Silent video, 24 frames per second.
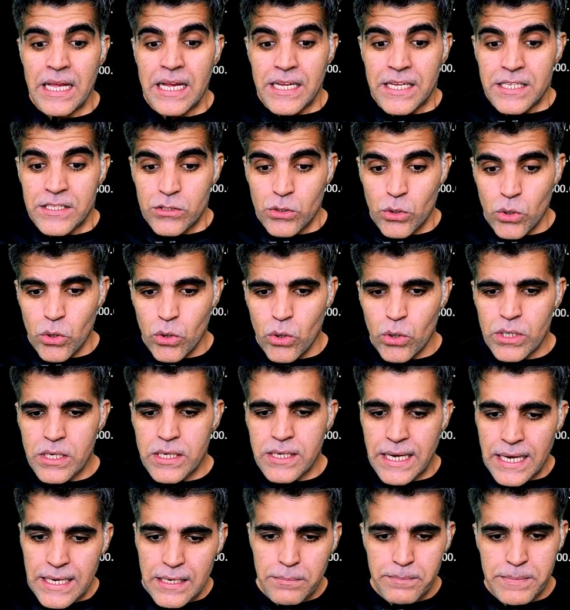तो
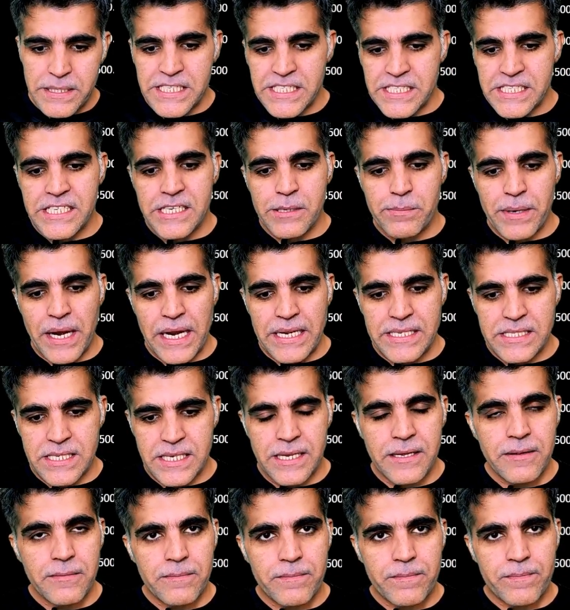कल बीटीसी की प्राइस
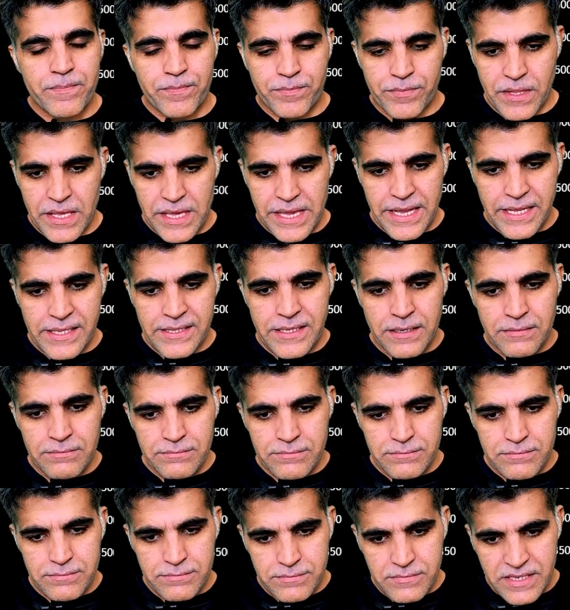ने एकदम
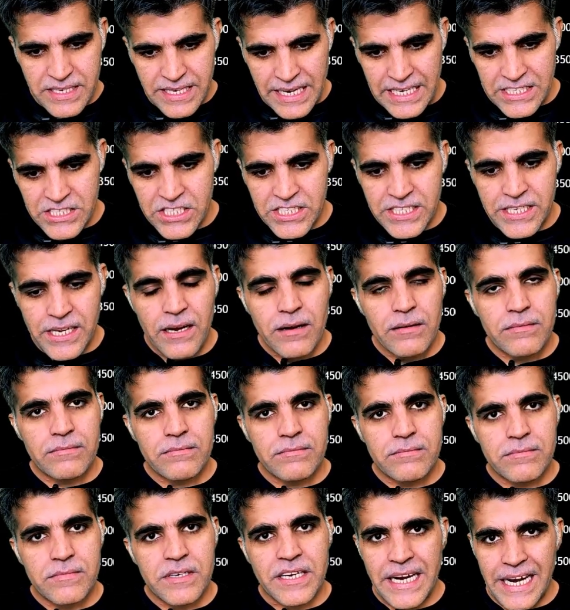क्रैश किया
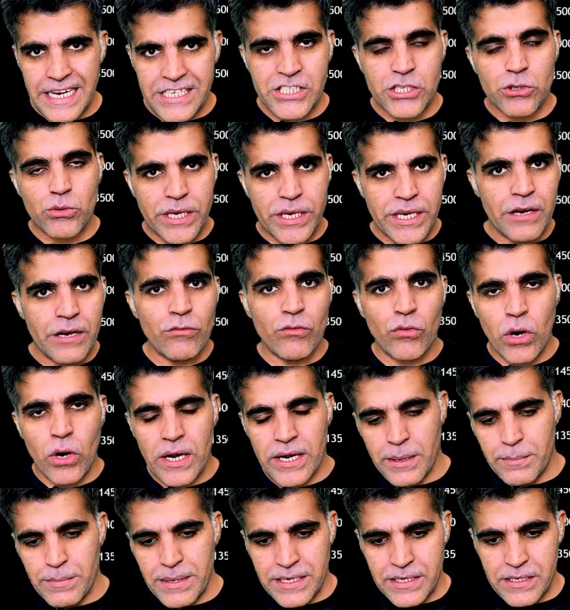क्रैश क्यों किया वो आगे
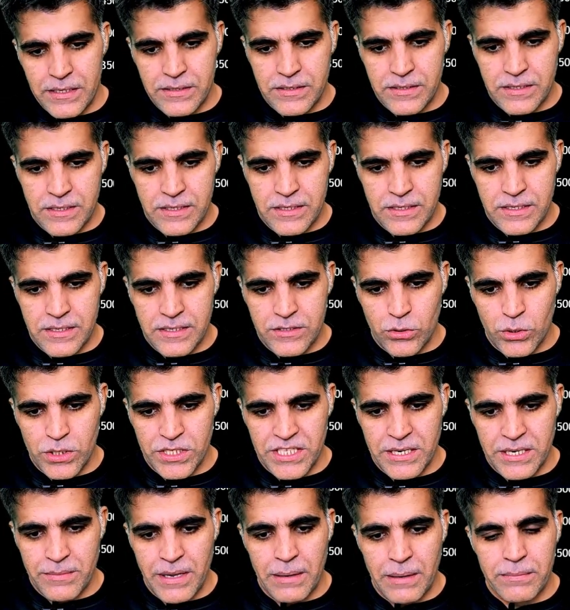मैं थोड़ी
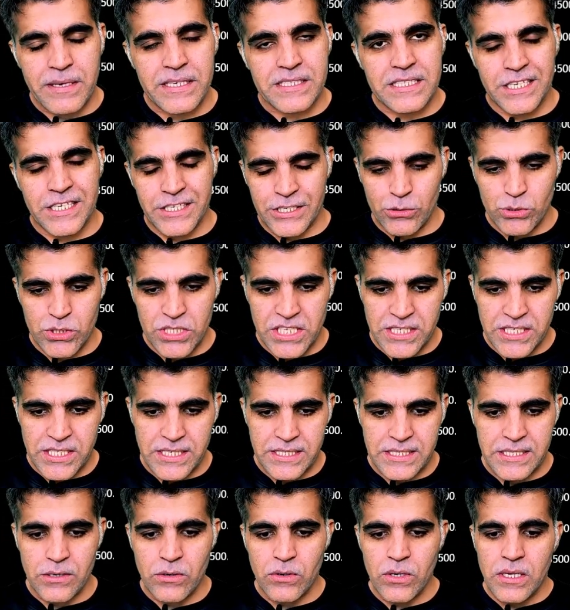देर में आपके साथ न्यूज शेयर
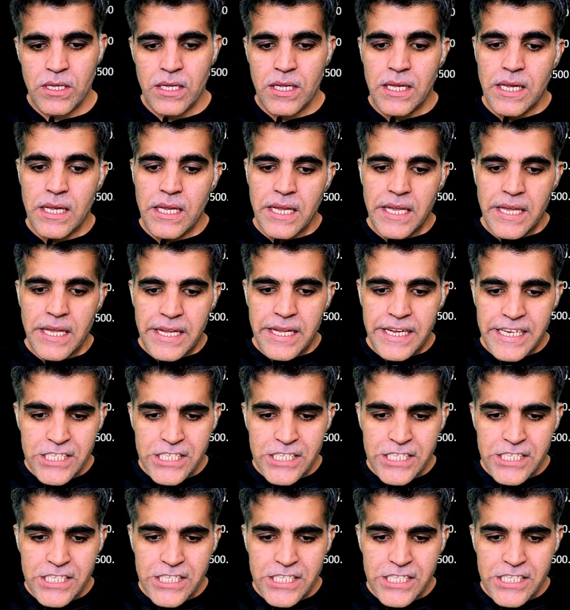करता हूं इस